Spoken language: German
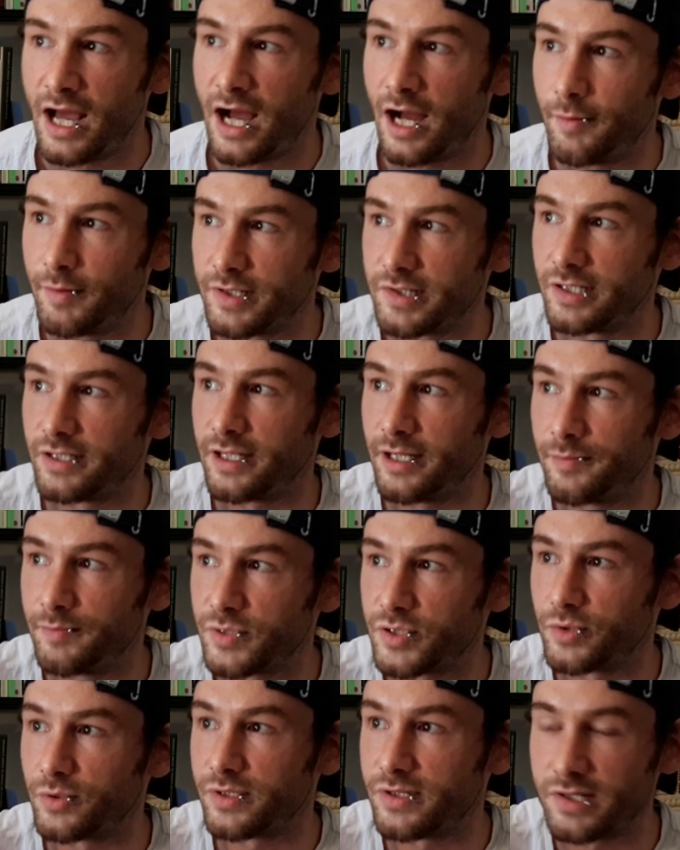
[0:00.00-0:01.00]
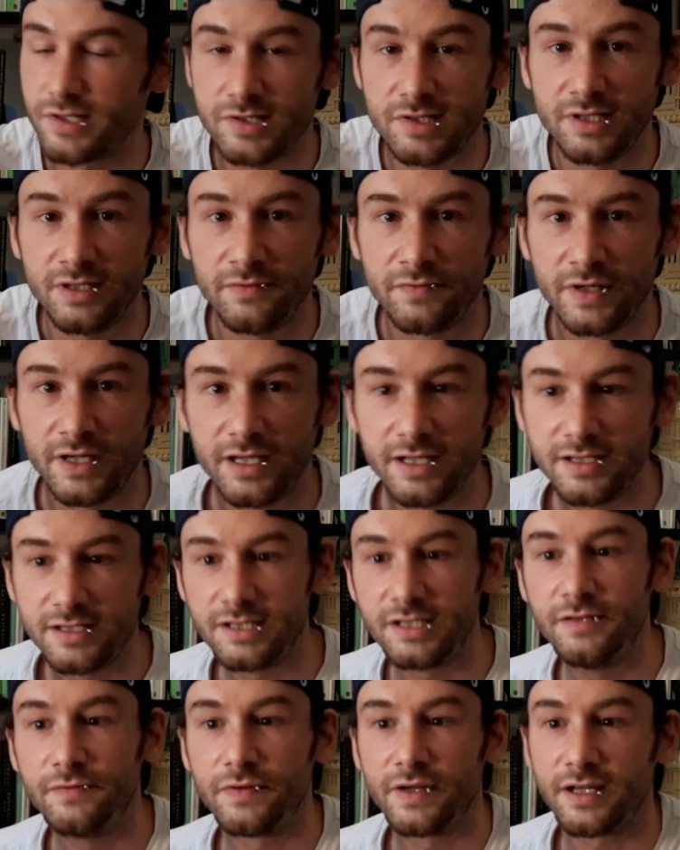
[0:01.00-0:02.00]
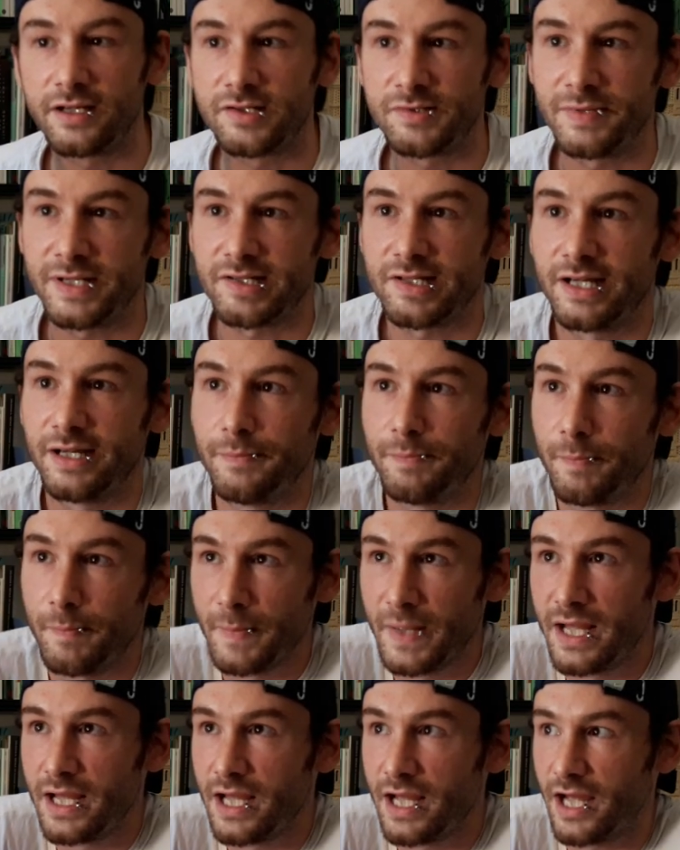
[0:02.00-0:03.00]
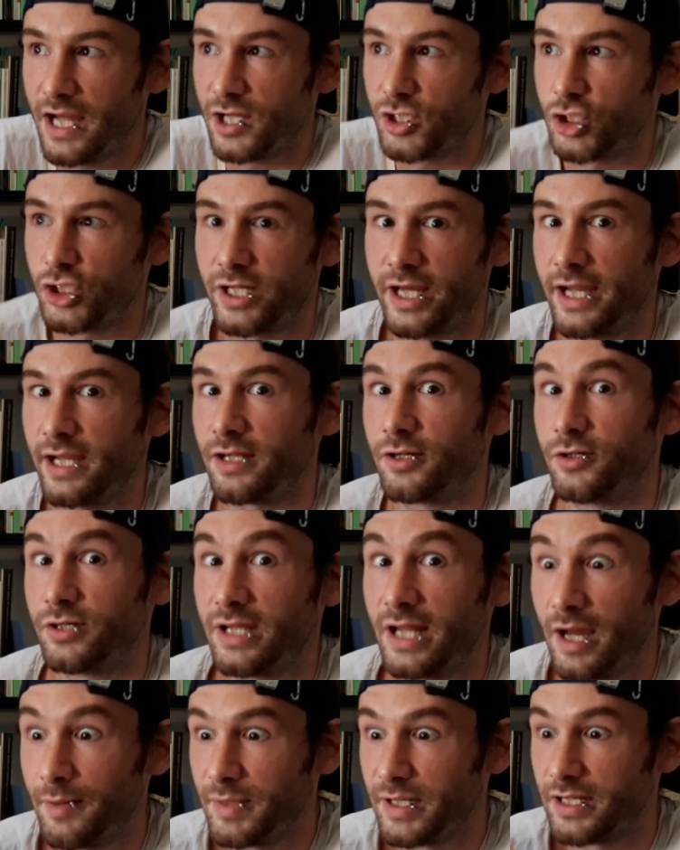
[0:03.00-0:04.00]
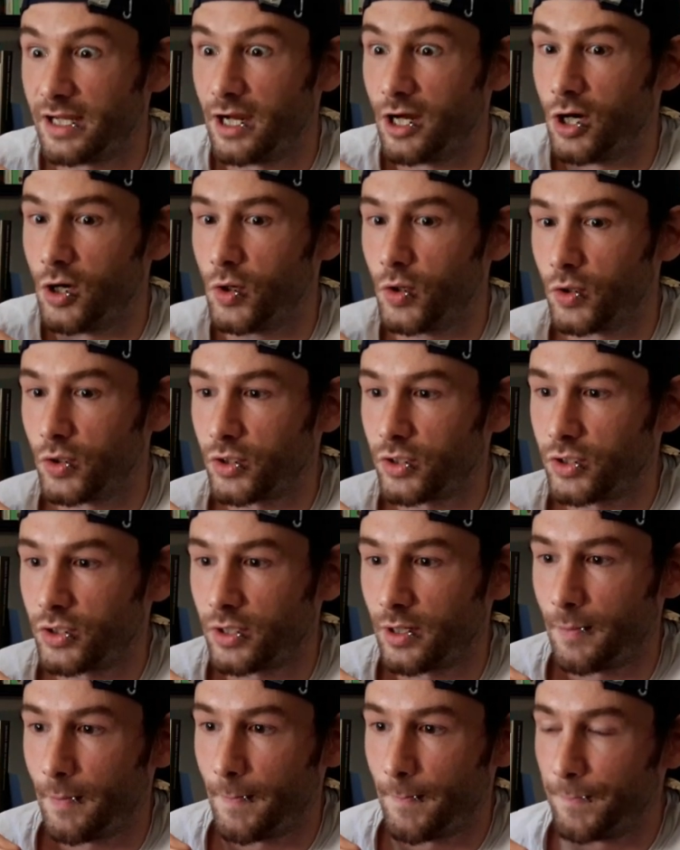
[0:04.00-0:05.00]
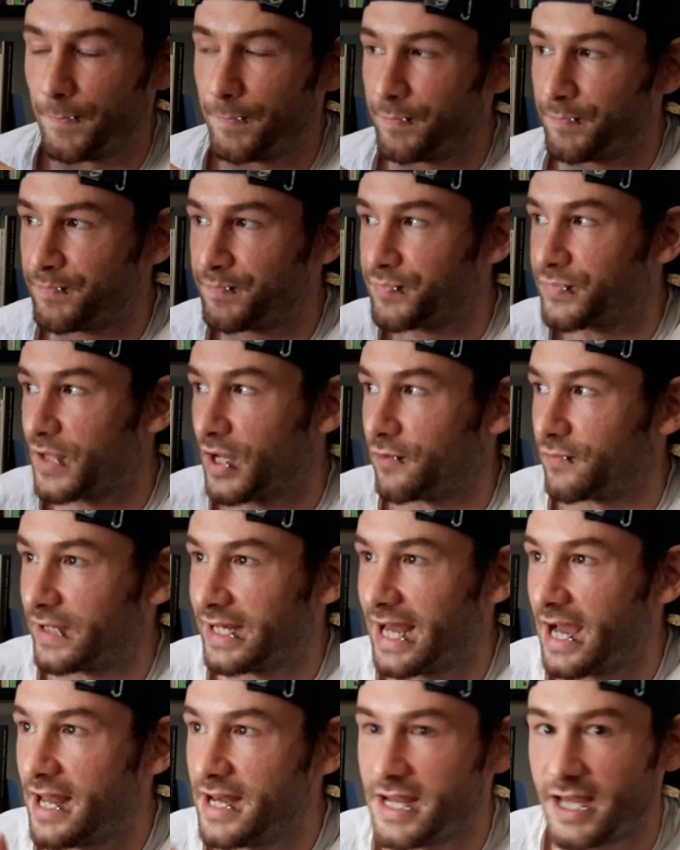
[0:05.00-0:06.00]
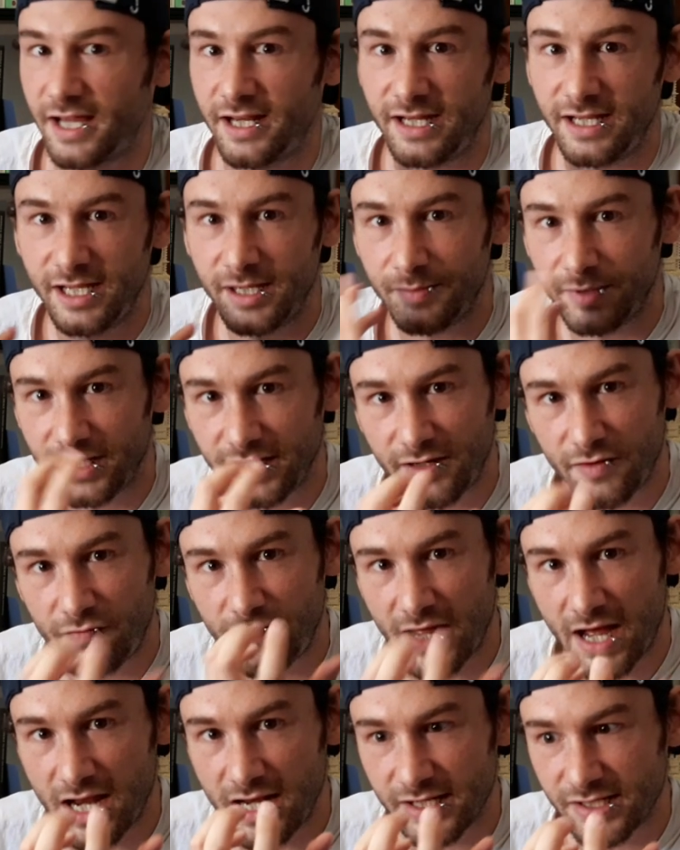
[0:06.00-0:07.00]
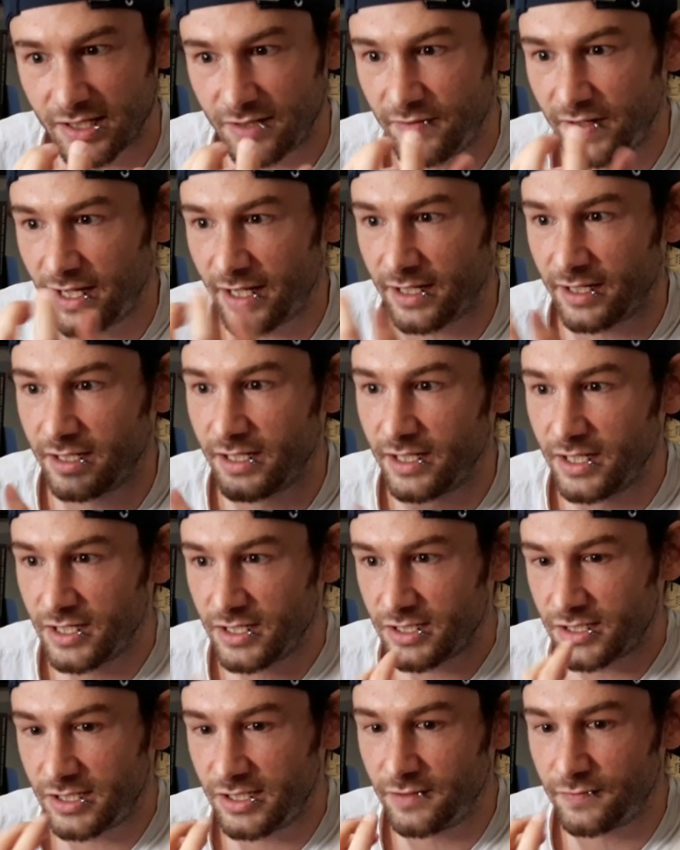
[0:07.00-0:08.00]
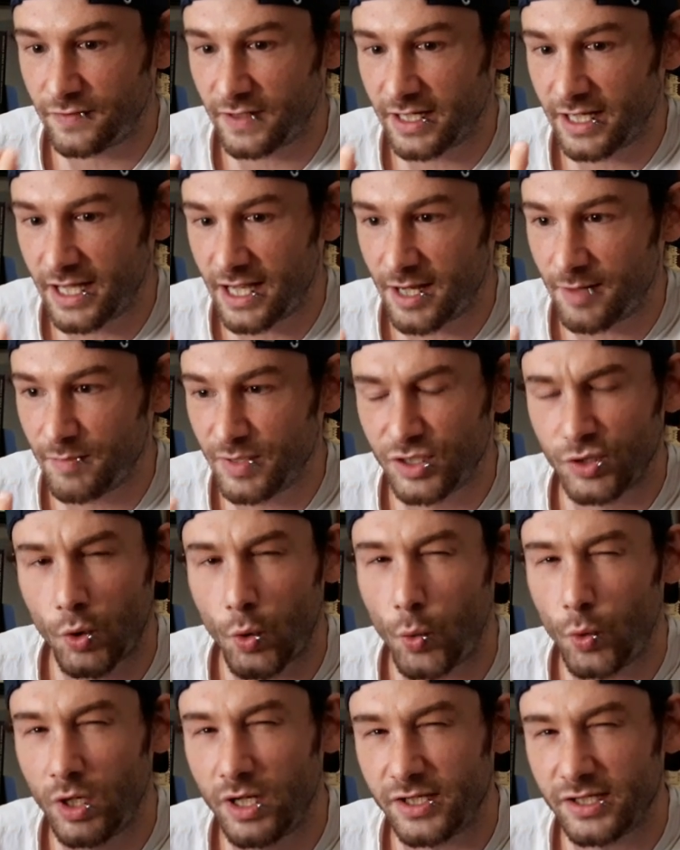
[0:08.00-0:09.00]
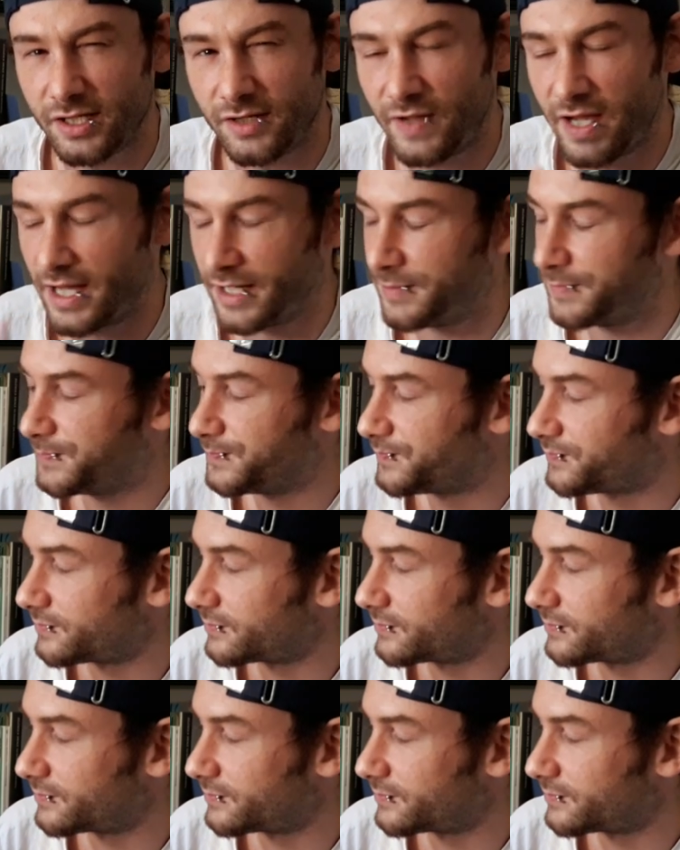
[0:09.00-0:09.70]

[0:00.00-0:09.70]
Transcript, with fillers: aber sich eben sukzessive in tieferes Wasser erstrecken und damit auch mh, mm, auf einer anderen Ebene gefährlicher werden, tiefer gehen, bedrohlicher werden.